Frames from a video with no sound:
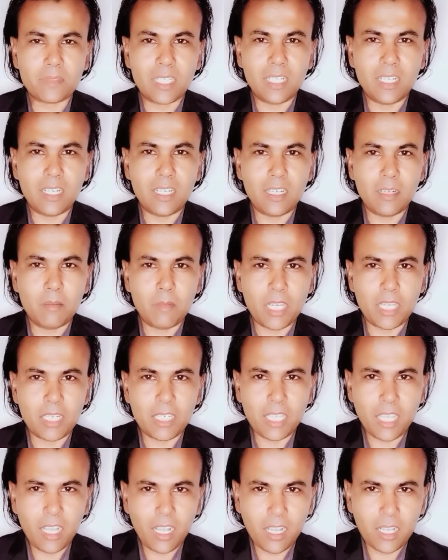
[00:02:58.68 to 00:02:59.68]
हमारी
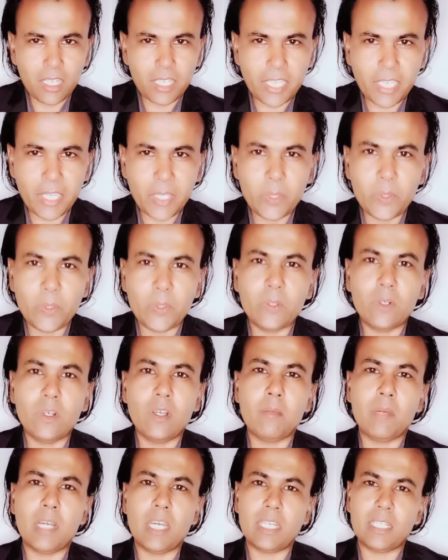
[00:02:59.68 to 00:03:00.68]
आँखें हों
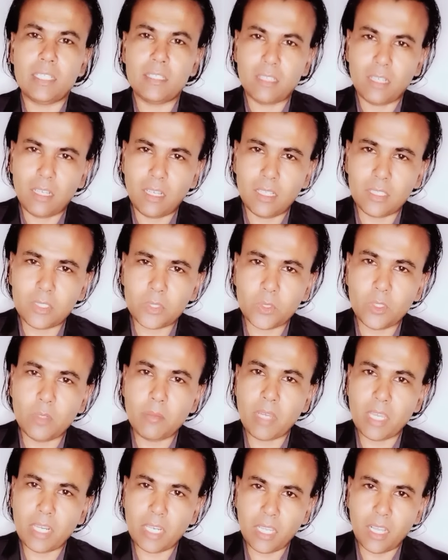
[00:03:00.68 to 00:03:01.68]
हमारे दांत हों
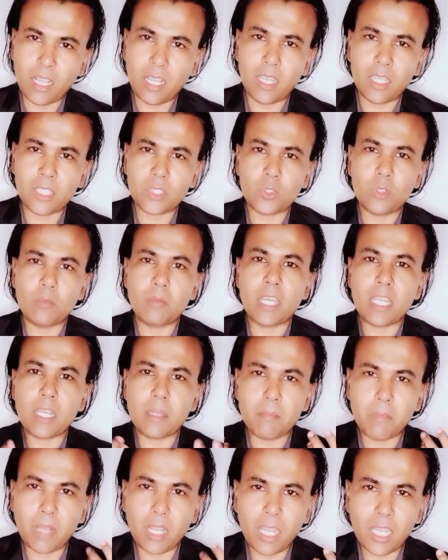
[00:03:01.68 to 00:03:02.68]
हमारे हाथ हों हमारे
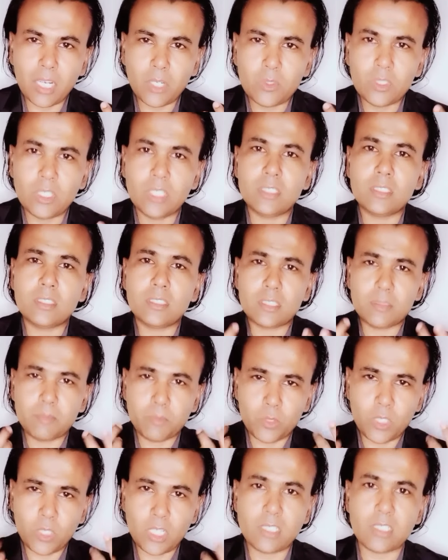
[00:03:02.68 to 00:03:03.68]
बाल हों या जिस
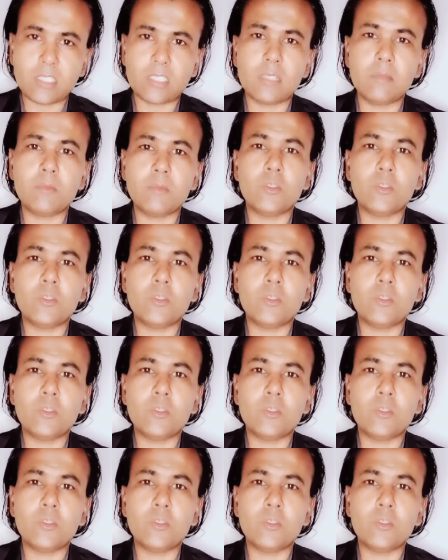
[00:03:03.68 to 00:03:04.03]
पूरा जिसम हो या